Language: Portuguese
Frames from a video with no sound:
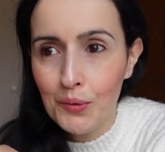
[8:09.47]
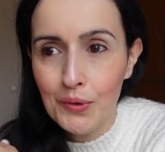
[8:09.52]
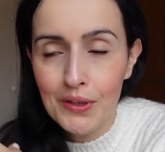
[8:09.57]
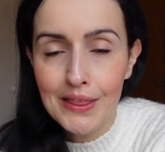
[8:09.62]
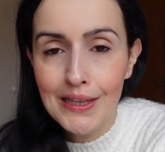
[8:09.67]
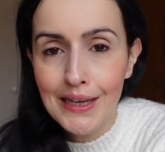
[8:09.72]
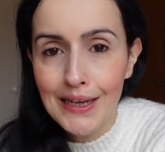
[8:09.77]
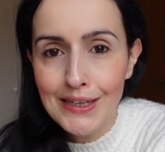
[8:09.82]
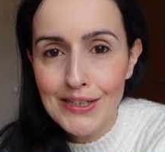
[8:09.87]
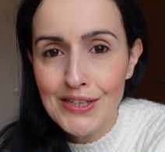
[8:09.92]
quando
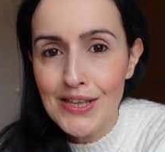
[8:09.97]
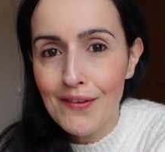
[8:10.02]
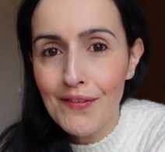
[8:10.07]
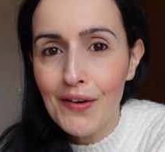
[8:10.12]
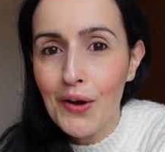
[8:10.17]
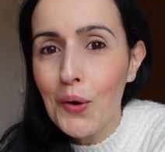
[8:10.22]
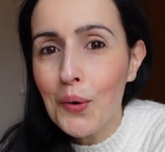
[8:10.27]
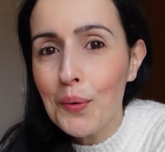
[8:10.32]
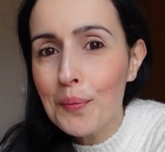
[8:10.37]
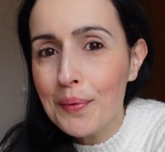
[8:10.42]
ninguém
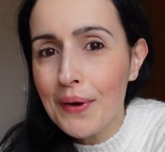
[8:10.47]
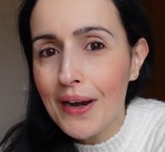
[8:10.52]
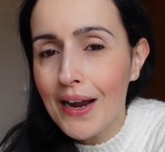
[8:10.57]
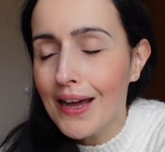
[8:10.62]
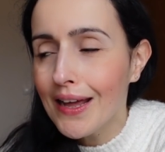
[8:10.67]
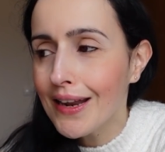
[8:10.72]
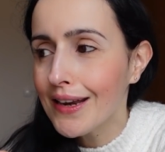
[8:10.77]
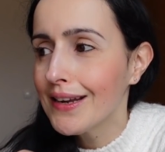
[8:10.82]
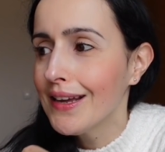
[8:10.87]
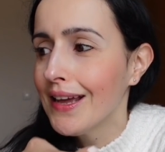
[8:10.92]
estava a
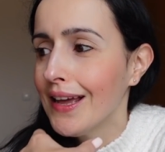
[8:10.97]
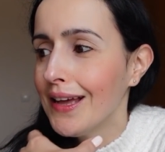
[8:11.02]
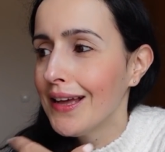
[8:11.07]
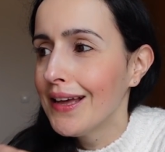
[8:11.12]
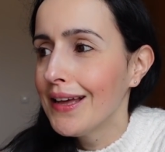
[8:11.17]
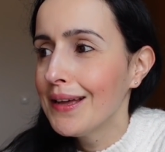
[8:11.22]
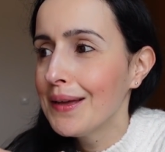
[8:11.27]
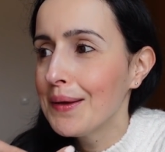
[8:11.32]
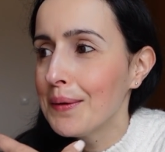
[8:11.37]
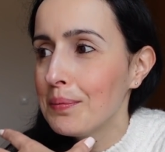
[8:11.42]
comprar
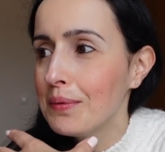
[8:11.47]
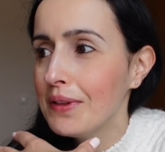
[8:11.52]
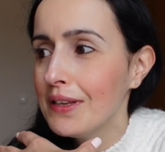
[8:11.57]
uh,